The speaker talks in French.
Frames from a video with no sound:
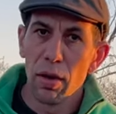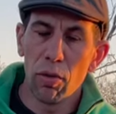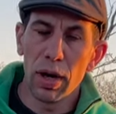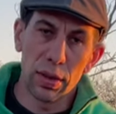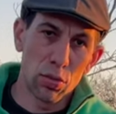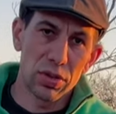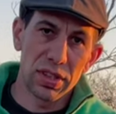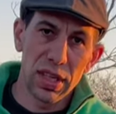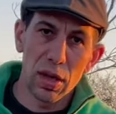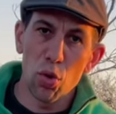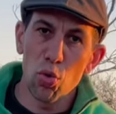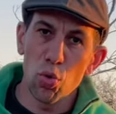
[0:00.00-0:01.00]
Voilà, donc
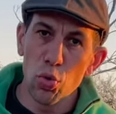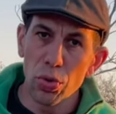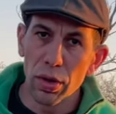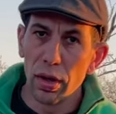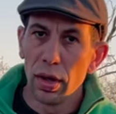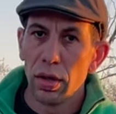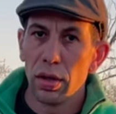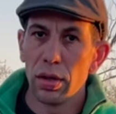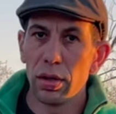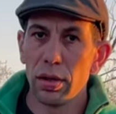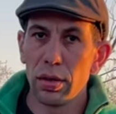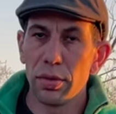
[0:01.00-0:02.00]
c'est une,
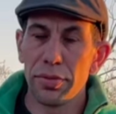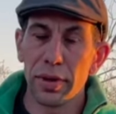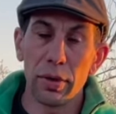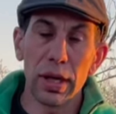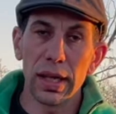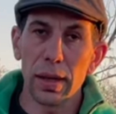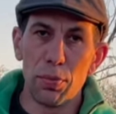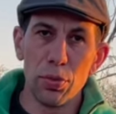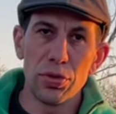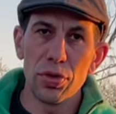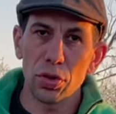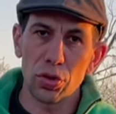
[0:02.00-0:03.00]
euh, enfin voilà, il y a
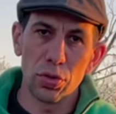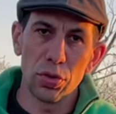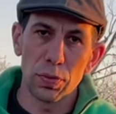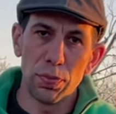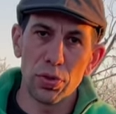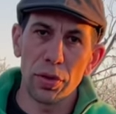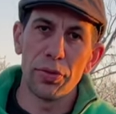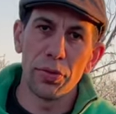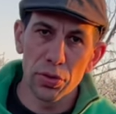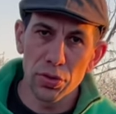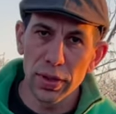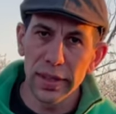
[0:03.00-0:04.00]
plusieurs choses, plusieurs
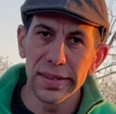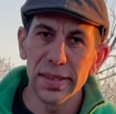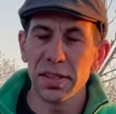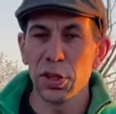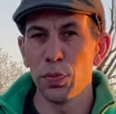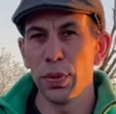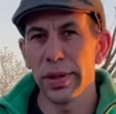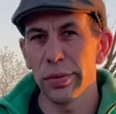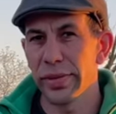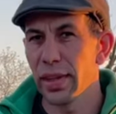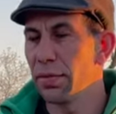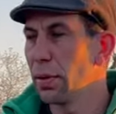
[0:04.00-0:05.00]
fonctionnalités, si je puis dire, de
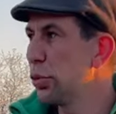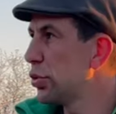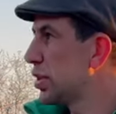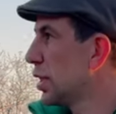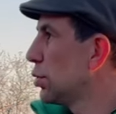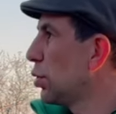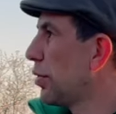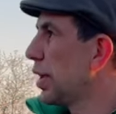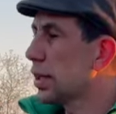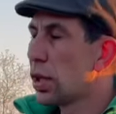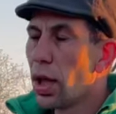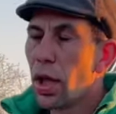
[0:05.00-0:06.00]
cette fameuse ceinture verte.